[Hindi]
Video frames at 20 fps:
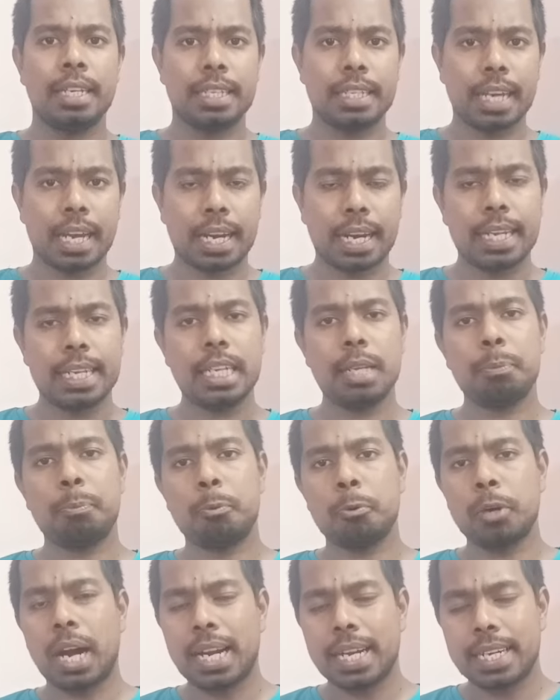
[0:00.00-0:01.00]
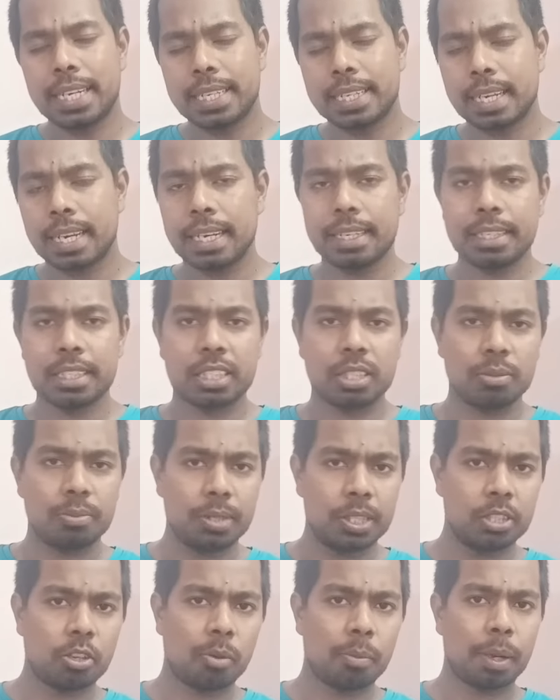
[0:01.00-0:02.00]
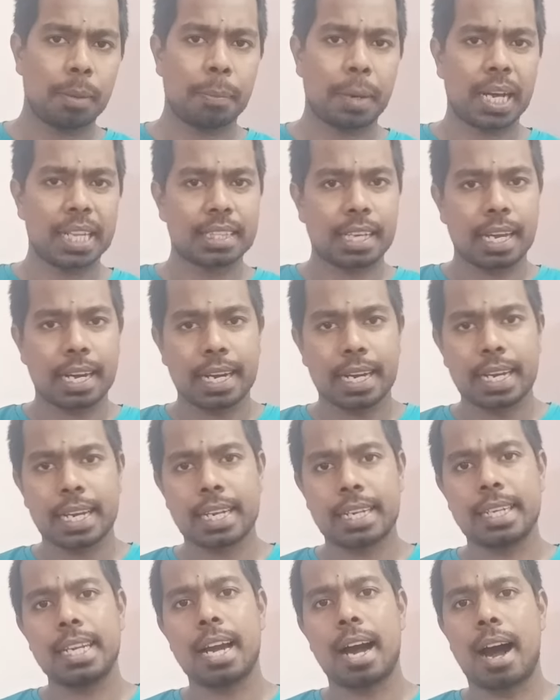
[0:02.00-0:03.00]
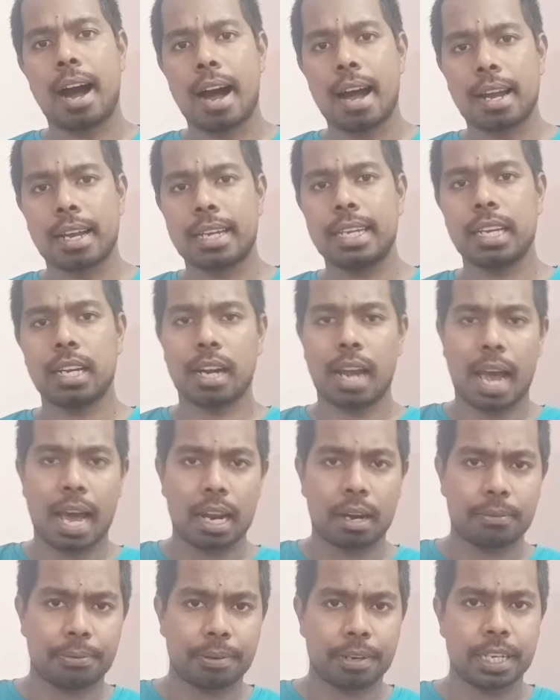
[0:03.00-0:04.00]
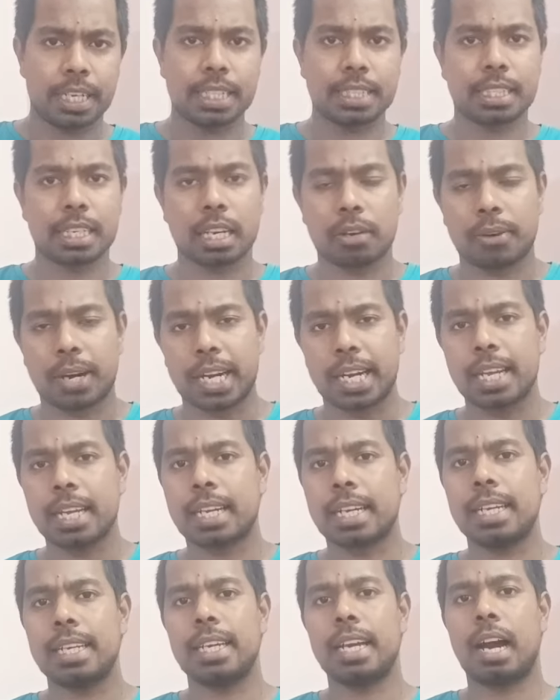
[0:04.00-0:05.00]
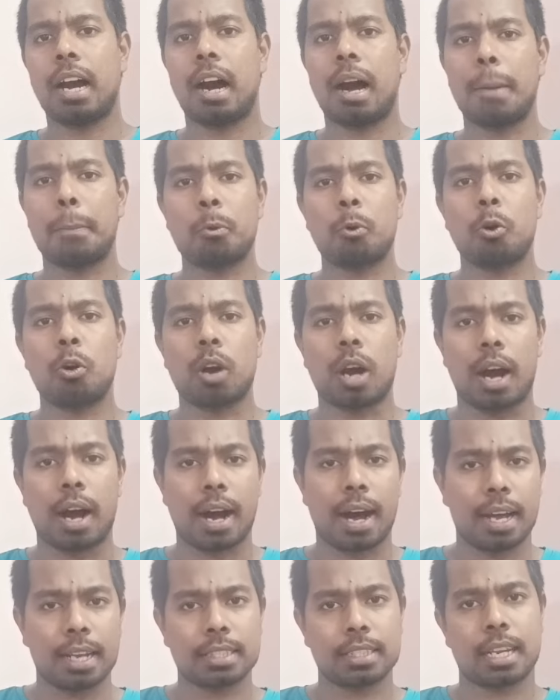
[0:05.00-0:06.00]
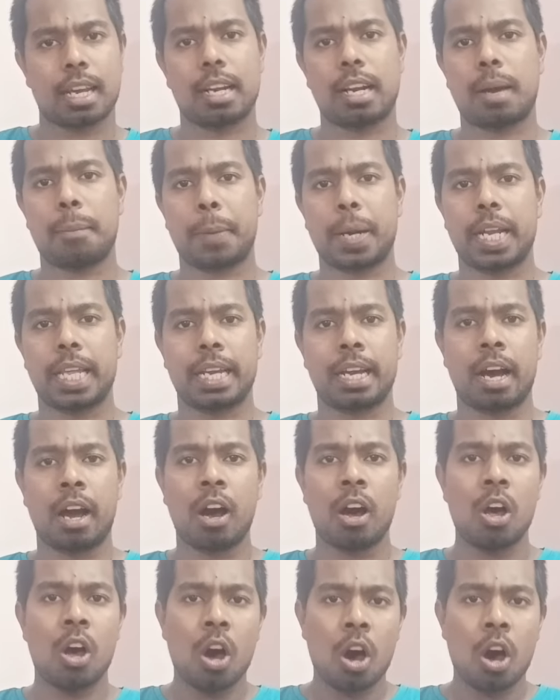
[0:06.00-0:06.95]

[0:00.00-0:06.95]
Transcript: या नहीं पूरा डिटेल इस वीडियो में बात करेंगे कि आखिर अनफ्रीज करवाने के लिए आपको कहाँ जाना पड़ेगा